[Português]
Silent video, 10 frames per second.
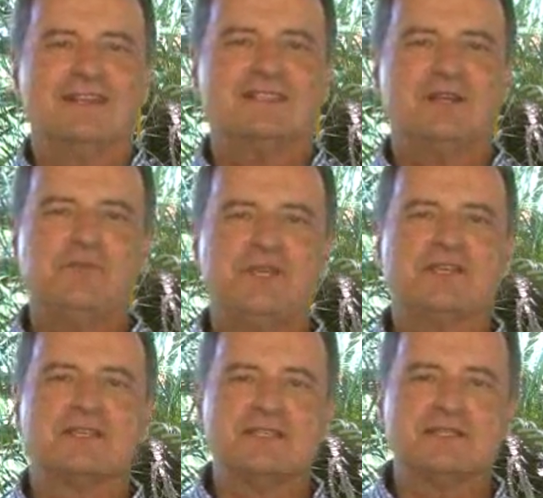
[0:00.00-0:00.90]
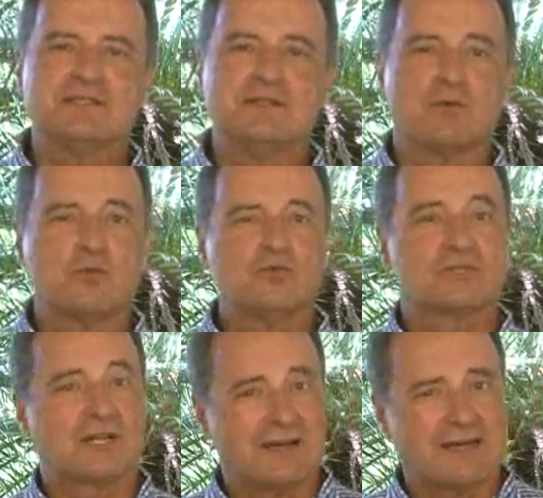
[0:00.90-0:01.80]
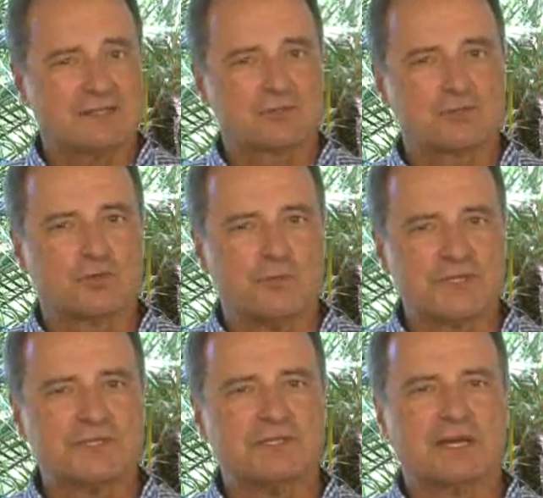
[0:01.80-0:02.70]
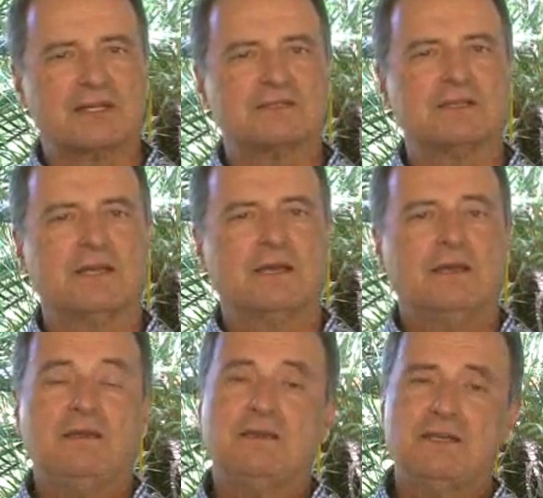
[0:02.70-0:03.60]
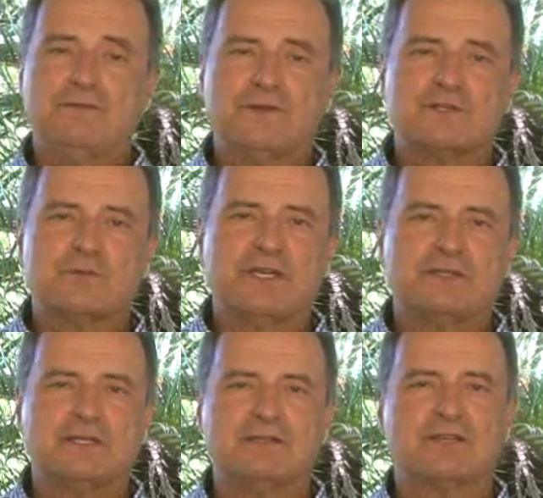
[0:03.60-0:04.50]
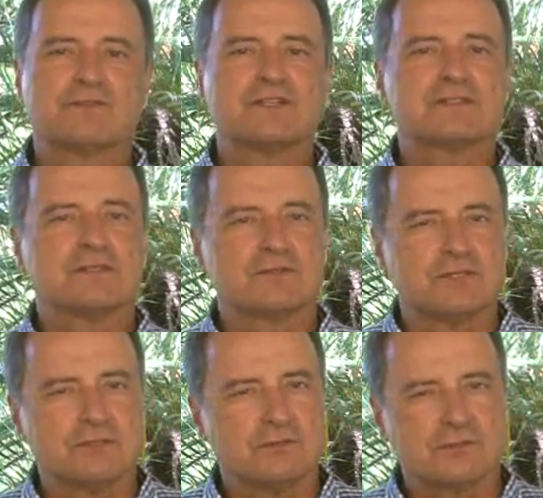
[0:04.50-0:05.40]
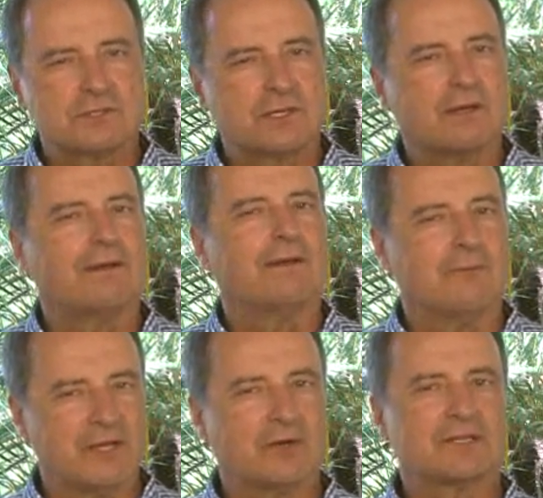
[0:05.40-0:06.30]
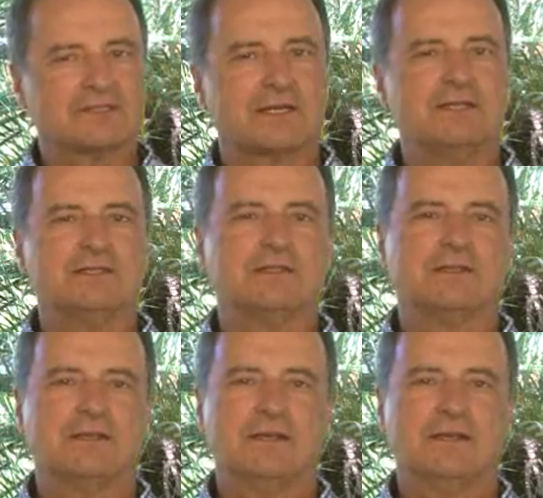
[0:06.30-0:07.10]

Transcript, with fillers: Sabia que existem alguns casos de obesidade em que, infelizmente, a intervenção cirúrgica é a melhor saída?